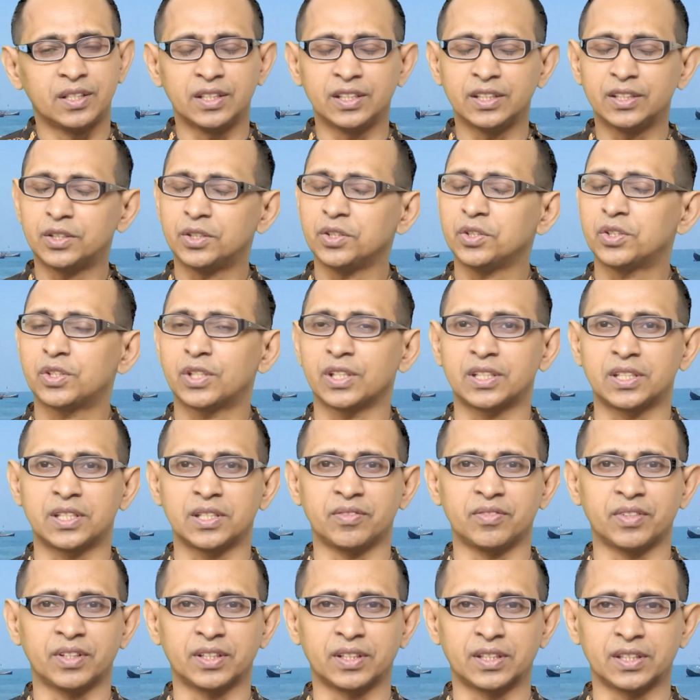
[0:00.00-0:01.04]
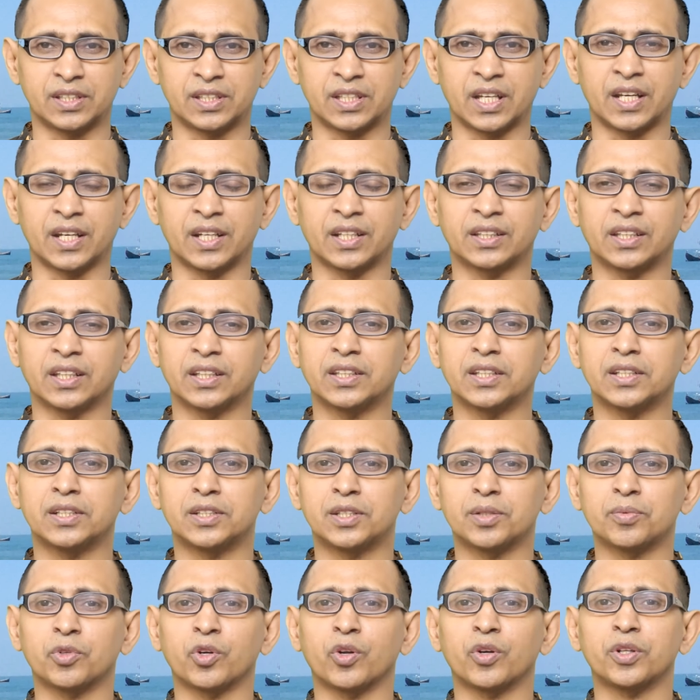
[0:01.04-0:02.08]
নির্দিষ্ট একটি ইভেন্টে যায় না তাদের
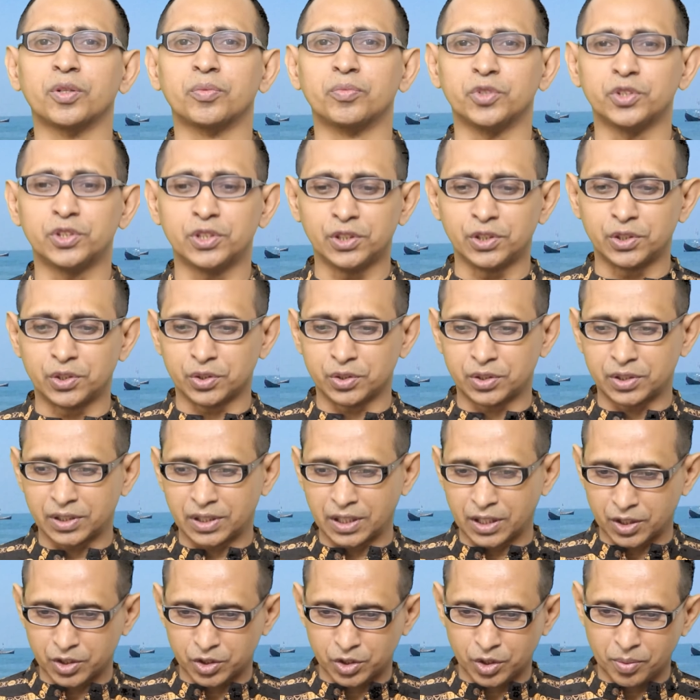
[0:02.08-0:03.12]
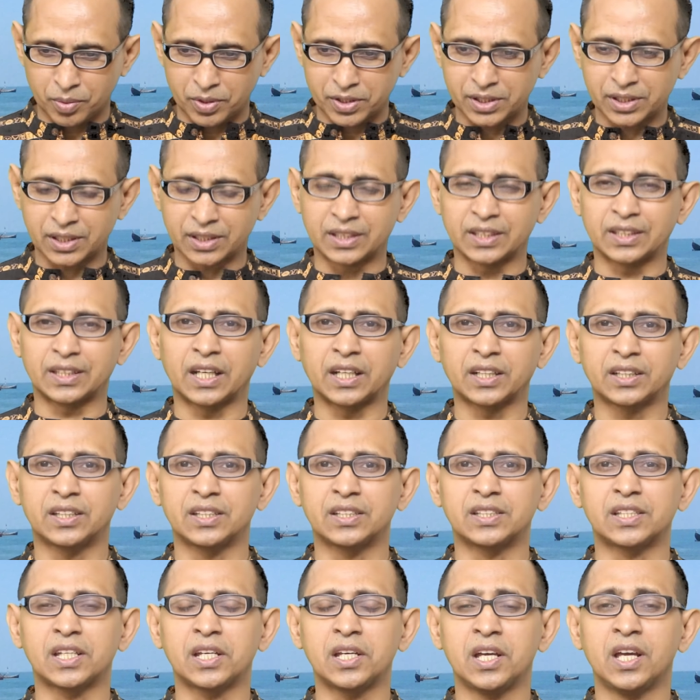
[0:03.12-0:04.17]
যেমন অনেক বৈশিষ্ট্য হচ্ছে তারা সবার সাথে
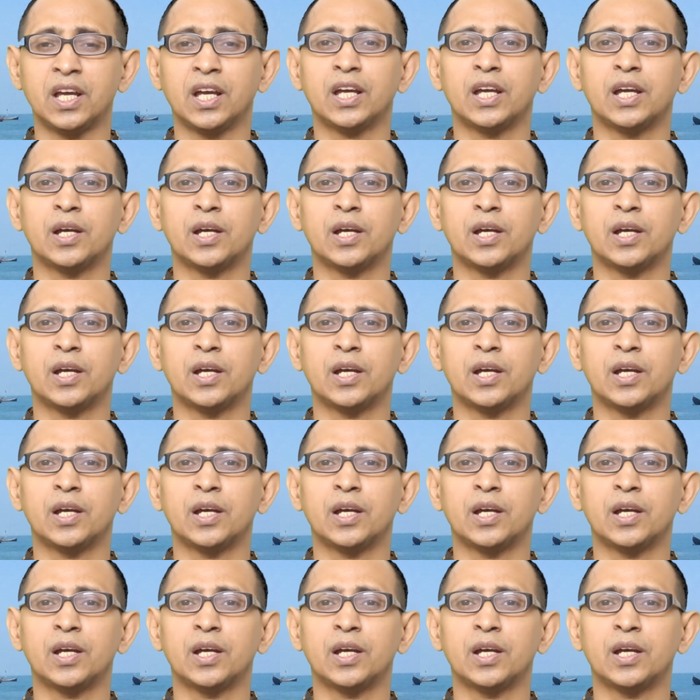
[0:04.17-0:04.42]
থাকতে চায়